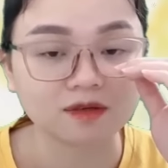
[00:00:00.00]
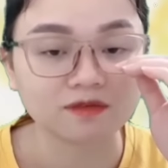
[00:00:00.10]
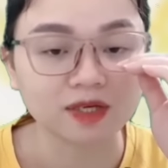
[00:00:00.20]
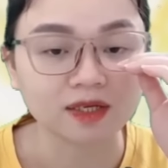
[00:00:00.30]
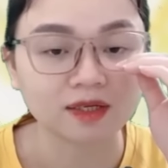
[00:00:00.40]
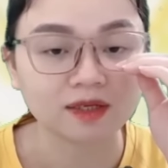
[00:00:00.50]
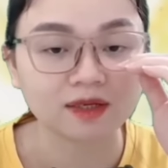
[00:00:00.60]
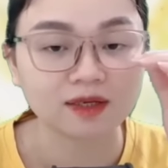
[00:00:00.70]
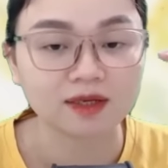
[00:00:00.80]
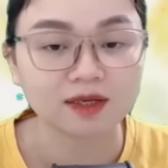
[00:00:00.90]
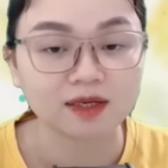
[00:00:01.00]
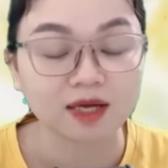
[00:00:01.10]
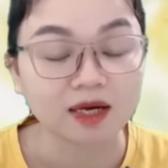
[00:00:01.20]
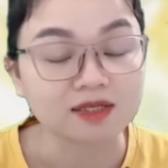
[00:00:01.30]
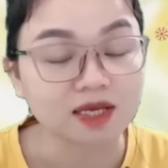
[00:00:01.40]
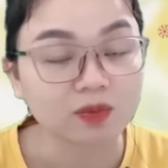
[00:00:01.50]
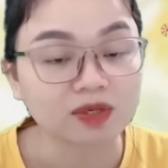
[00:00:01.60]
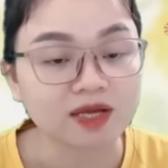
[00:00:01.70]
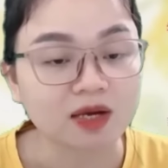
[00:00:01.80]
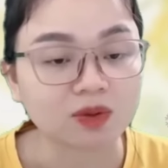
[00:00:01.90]
Trên đường về Anh
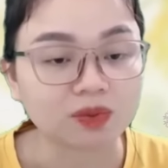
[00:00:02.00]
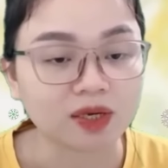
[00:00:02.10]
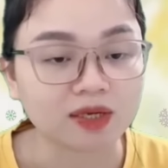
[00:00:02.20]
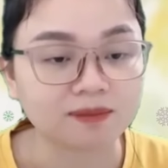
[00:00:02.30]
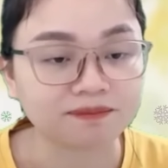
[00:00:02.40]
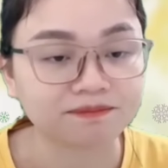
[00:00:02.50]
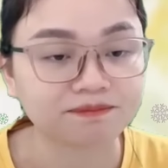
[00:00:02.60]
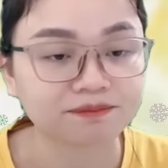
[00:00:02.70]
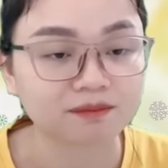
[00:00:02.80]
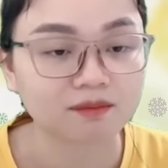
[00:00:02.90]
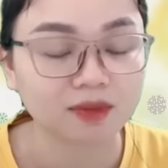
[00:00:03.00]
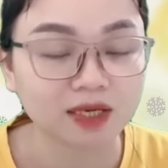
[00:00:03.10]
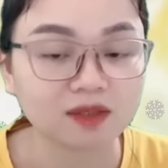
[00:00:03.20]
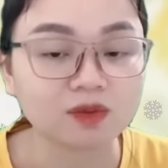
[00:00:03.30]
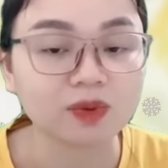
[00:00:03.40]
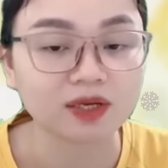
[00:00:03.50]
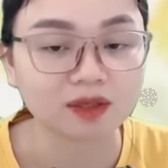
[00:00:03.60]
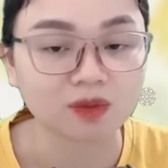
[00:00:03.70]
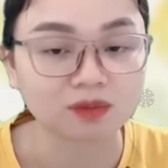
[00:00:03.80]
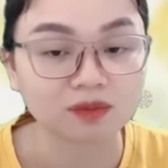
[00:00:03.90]
lái xe qua nhà của Tuệ Lâm Anh
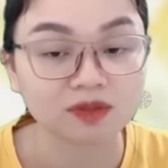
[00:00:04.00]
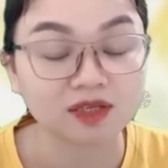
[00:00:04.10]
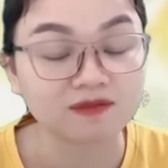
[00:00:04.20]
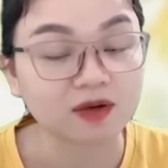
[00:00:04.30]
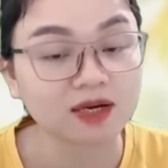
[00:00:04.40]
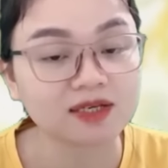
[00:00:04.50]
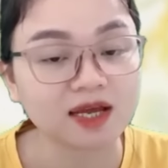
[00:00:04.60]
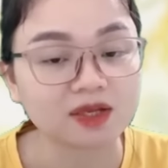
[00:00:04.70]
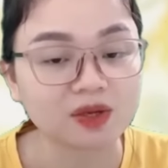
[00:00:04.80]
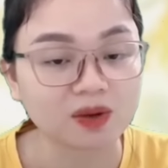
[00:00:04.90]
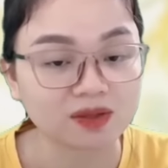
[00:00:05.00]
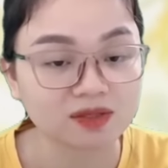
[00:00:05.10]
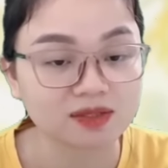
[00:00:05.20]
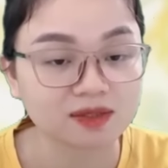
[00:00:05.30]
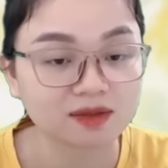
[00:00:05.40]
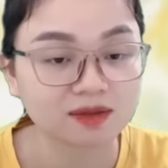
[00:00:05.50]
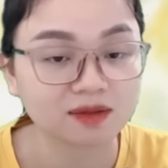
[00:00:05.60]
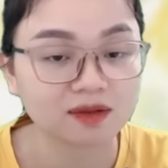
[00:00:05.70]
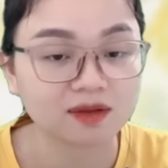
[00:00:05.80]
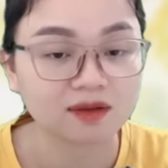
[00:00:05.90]
đứng ngoài cổng Nhìn vào căn nhà nhỏ đơn
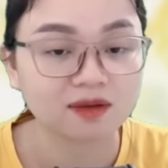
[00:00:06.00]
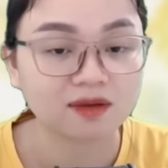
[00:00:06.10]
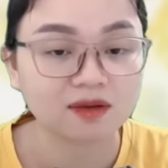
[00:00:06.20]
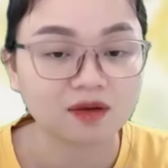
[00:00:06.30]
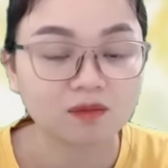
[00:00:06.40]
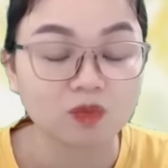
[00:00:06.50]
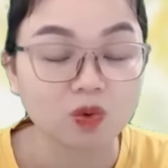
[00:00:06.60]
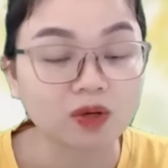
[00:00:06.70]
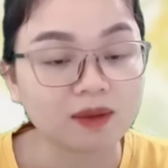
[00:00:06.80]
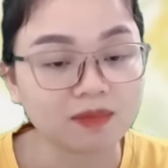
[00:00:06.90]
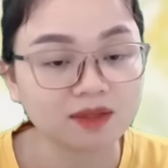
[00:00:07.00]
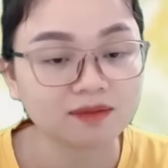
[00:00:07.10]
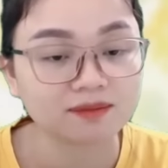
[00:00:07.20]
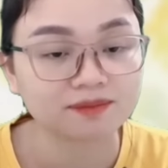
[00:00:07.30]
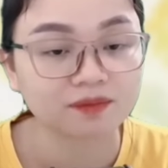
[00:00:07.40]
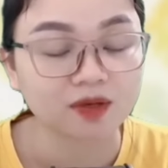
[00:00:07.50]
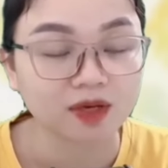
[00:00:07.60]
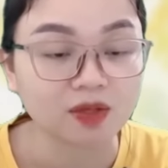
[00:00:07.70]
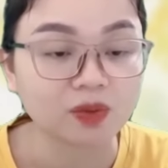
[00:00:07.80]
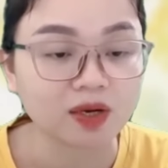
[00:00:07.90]
sơ Bố cô đã mất
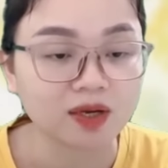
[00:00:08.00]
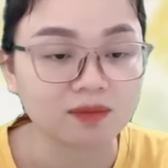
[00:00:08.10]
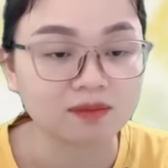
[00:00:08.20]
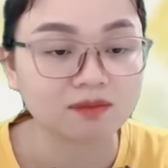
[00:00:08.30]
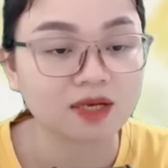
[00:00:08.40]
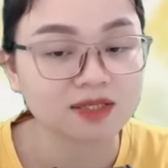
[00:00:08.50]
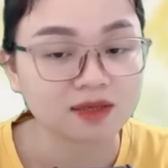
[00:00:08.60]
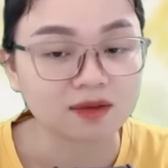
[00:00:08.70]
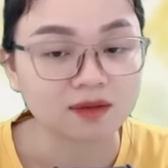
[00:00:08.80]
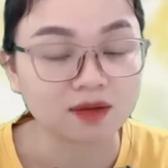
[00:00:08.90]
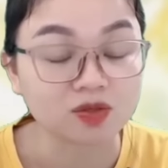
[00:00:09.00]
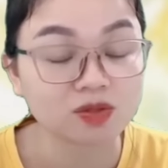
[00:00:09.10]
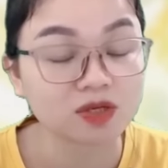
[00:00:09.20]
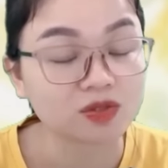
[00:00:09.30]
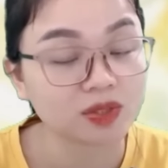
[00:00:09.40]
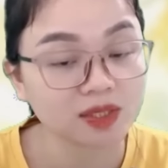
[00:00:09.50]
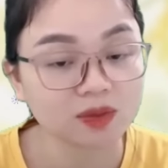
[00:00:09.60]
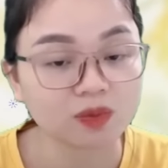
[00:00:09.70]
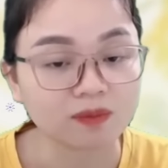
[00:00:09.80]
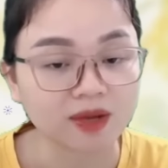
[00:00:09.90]
Nên Tuệ Lâm bây giờ là chỗ
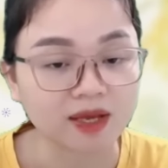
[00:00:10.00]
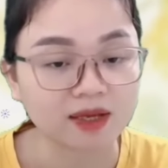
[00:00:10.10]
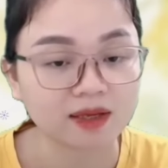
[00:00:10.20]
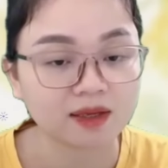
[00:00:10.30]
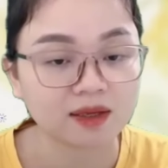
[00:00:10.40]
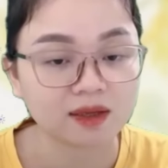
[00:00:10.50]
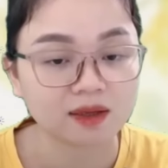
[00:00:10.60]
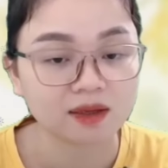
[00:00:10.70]
dựa duy nhất của mẹ